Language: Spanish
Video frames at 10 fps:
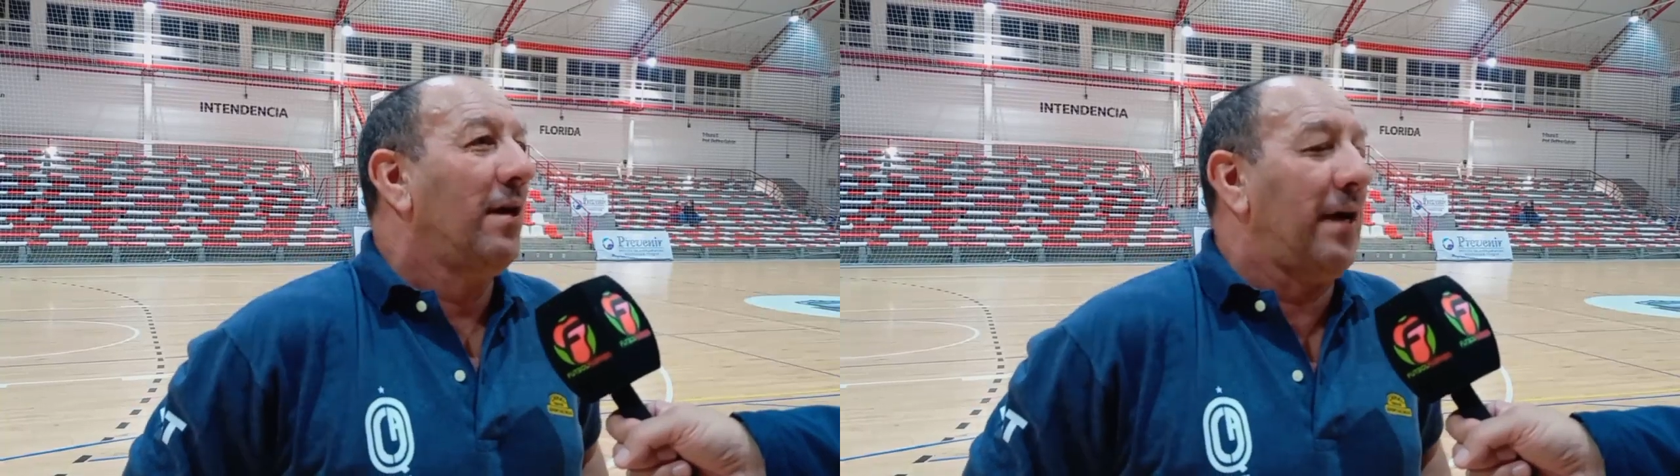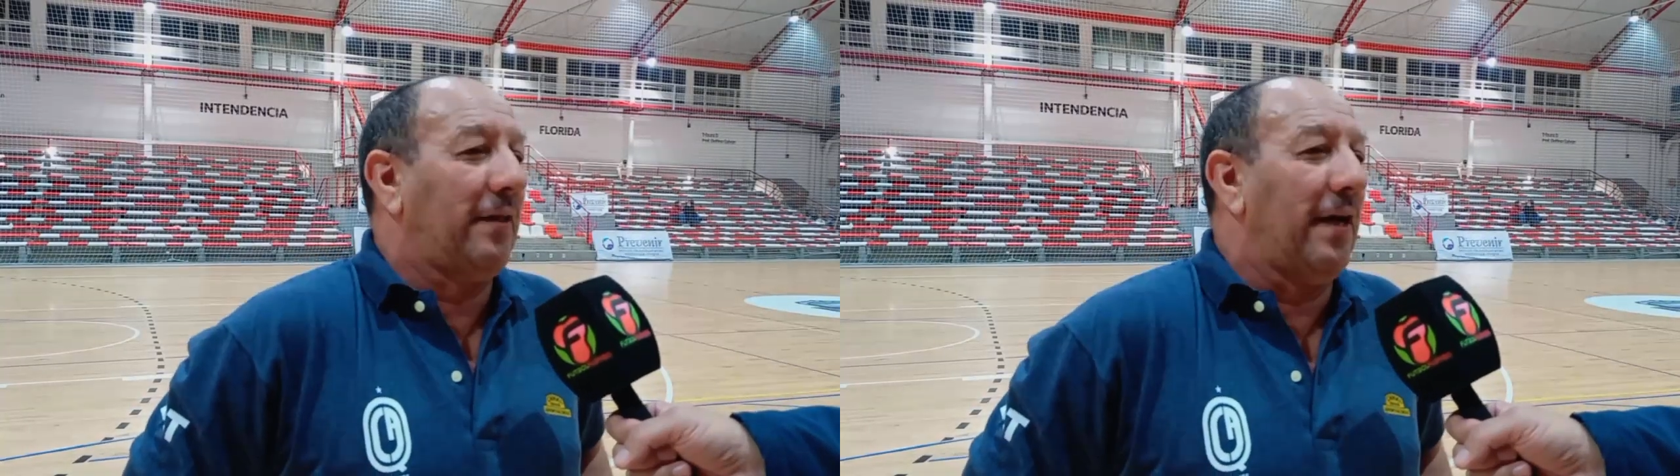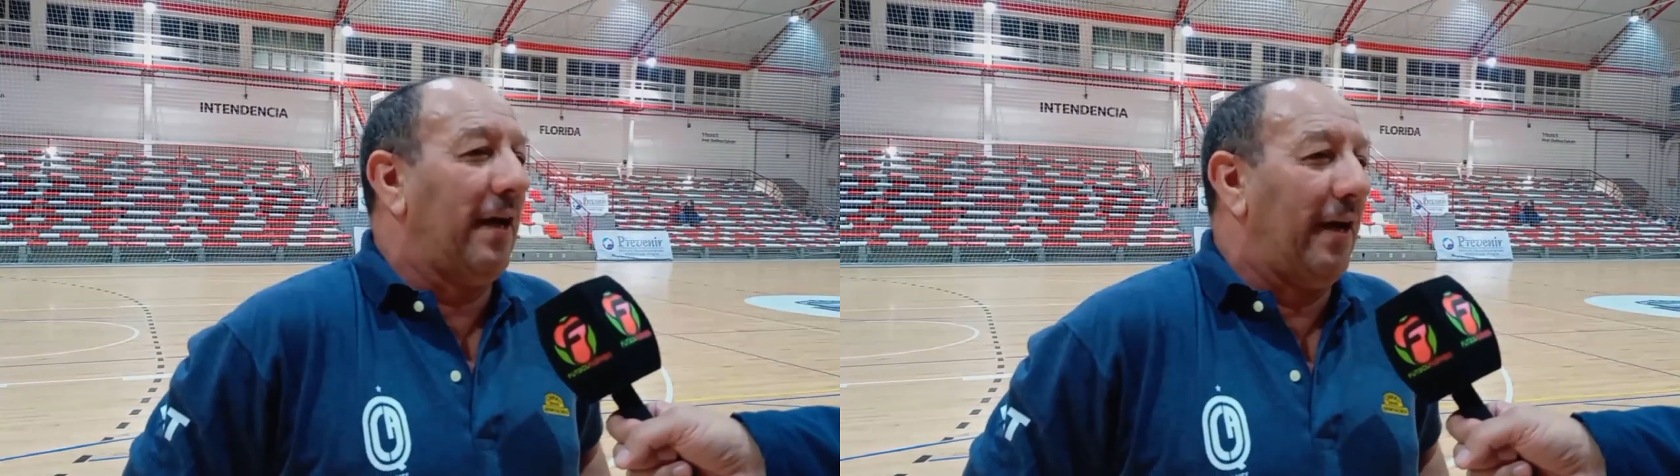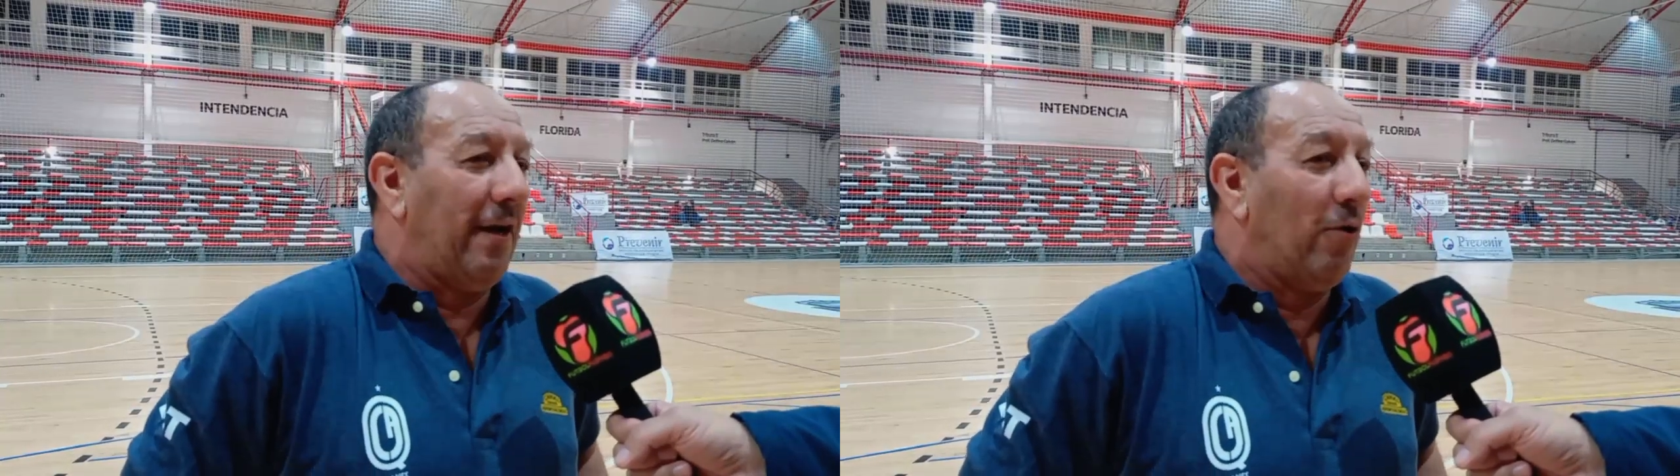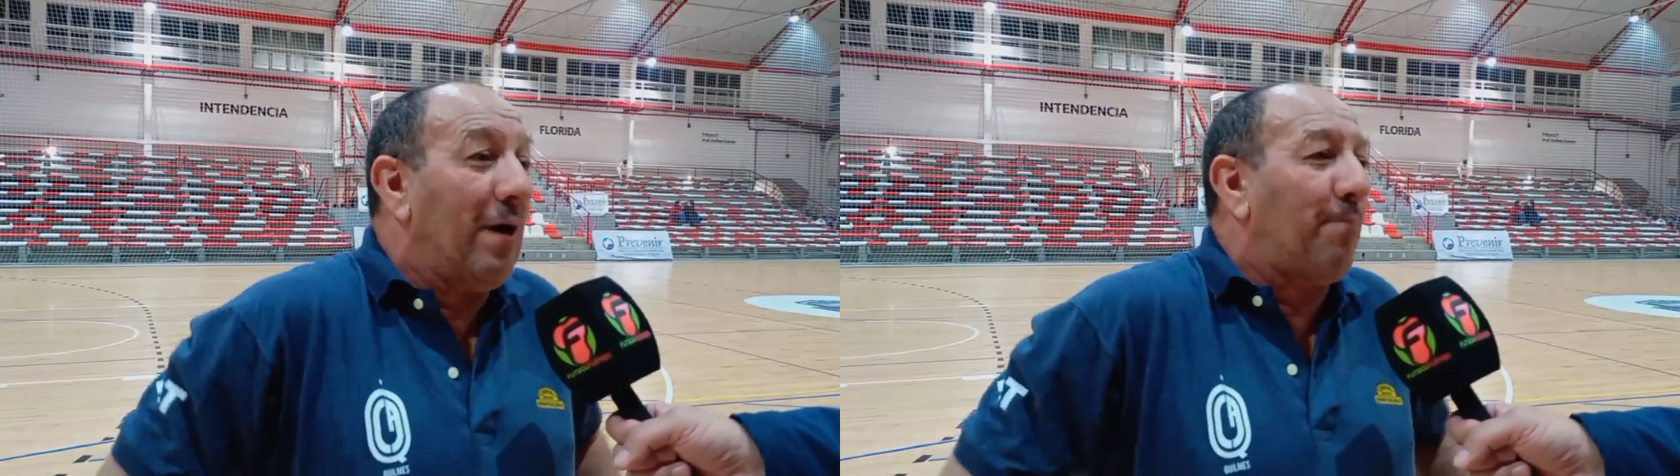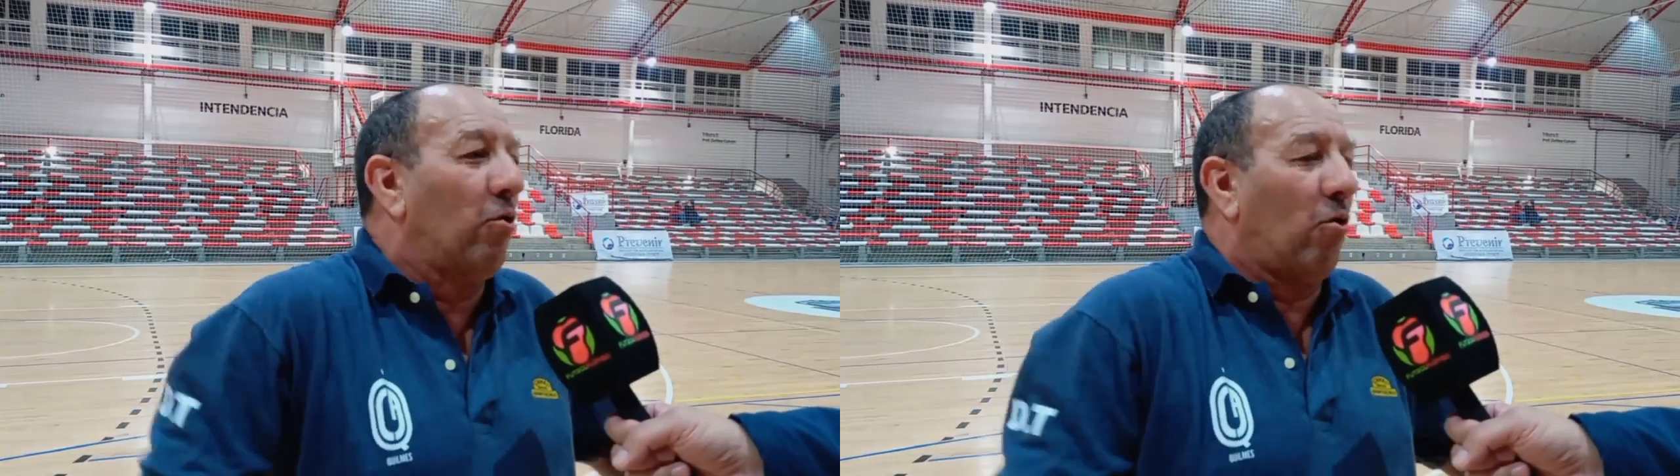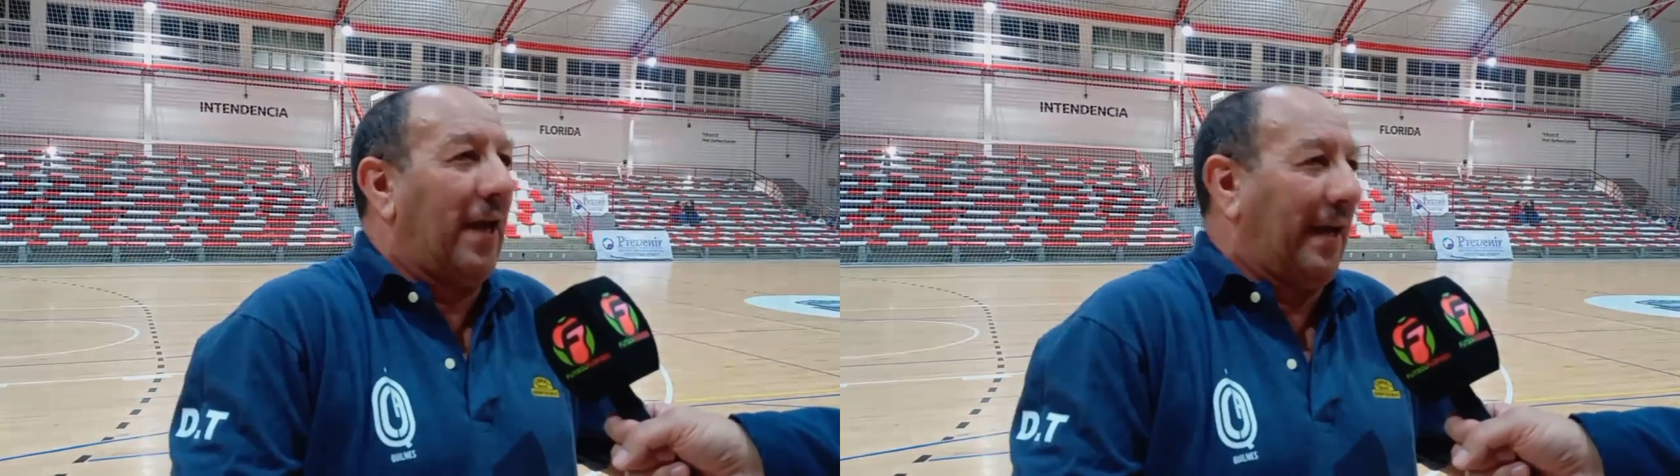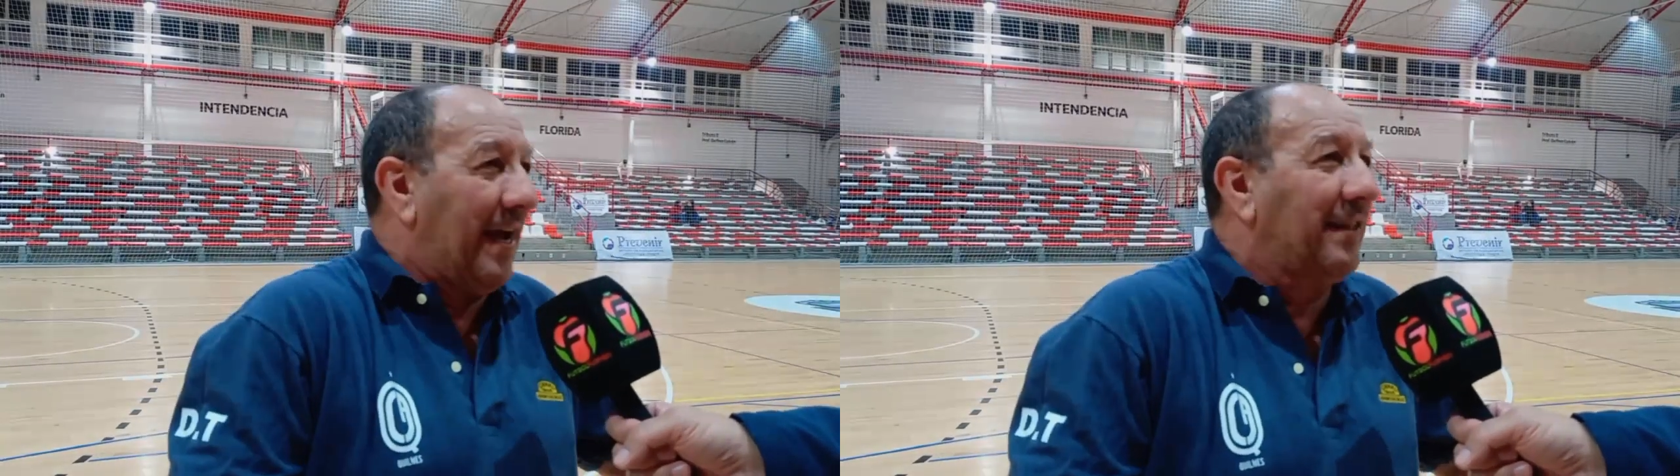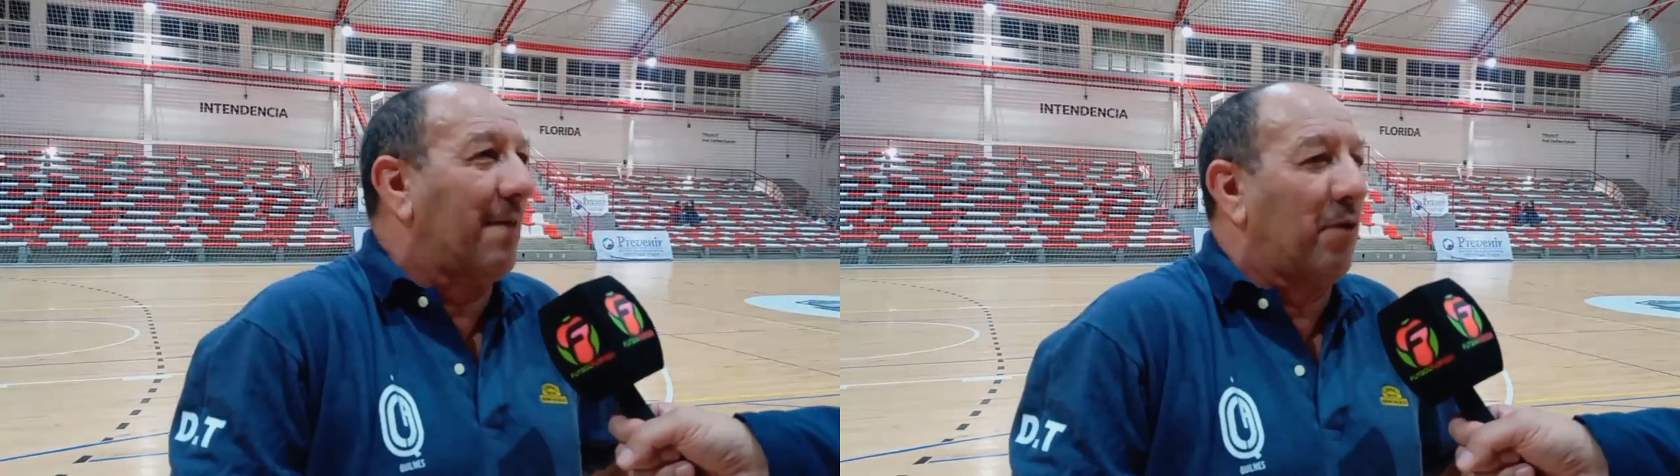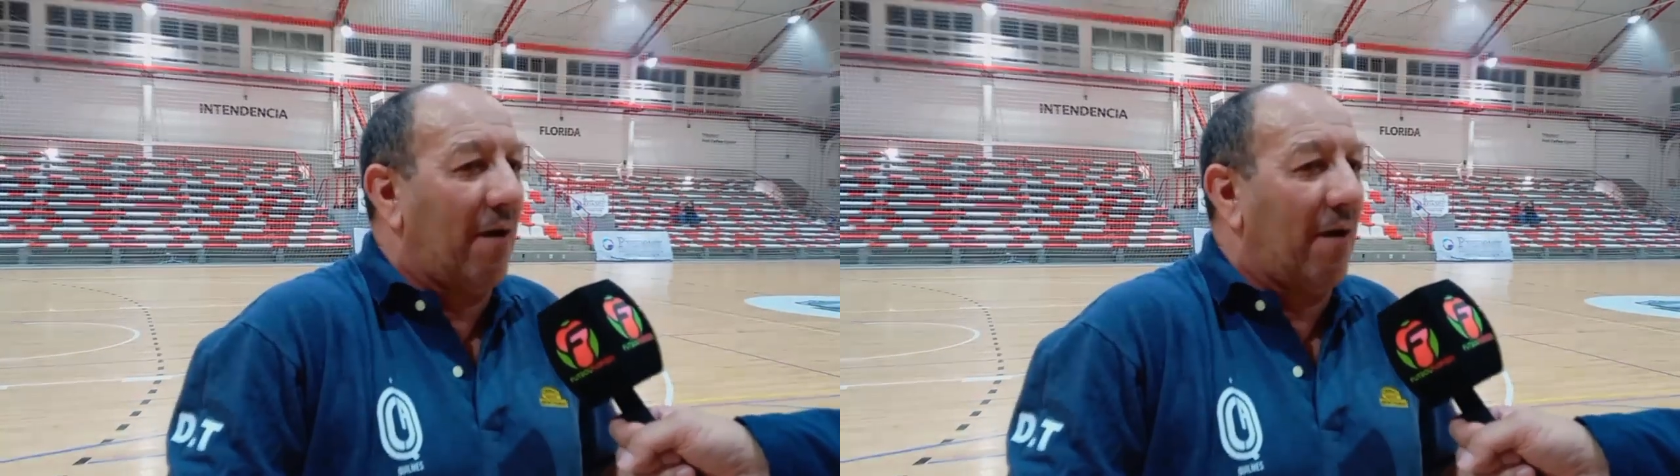Este, no es por los jugadores que entran,